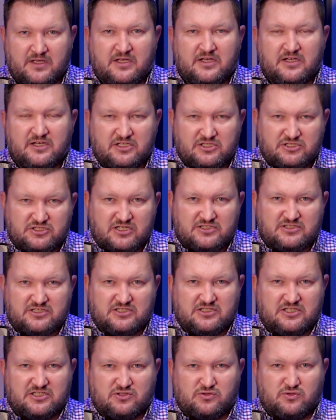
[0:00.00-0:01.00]
I trzecia
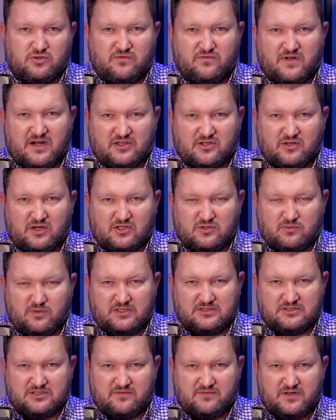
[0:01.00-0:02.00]
rzecz, którą warto
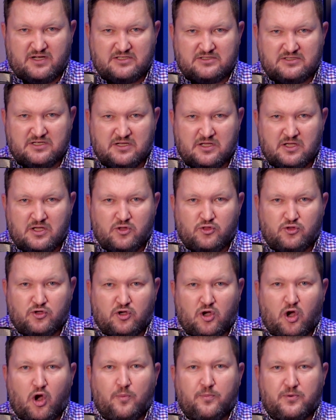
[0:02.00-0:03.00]
aktualizować,
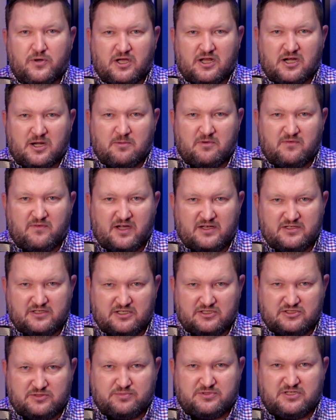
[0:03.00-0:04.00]
to oprogramowanie,
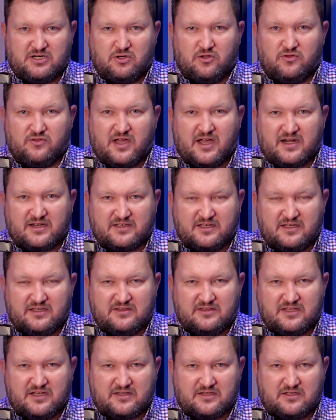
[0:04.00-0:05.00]
czy przeglądarkę
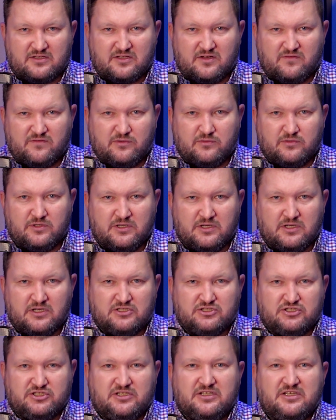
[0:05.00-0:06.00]
internetową,
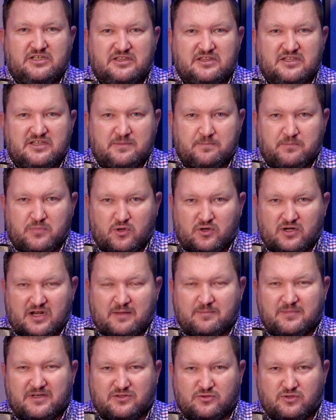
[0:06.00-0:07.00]
czy inne
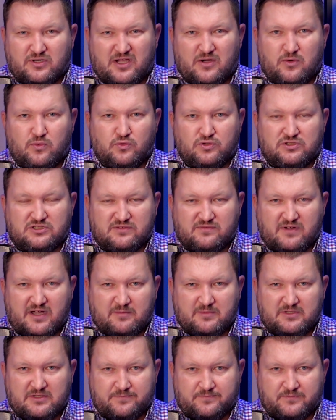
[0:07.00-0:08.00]
programy, które
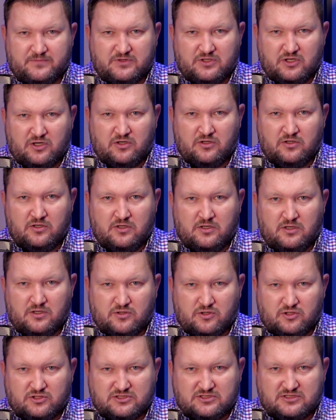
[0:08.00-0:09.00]
używamy do
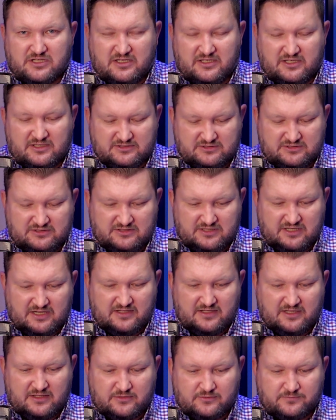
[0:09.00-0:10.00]
korzystania z
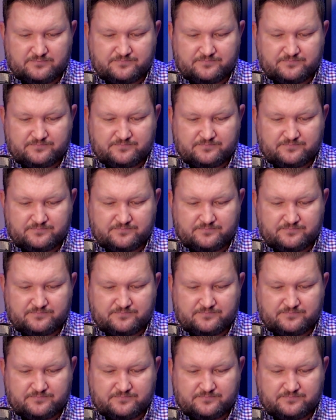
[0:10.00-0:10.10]
internetu.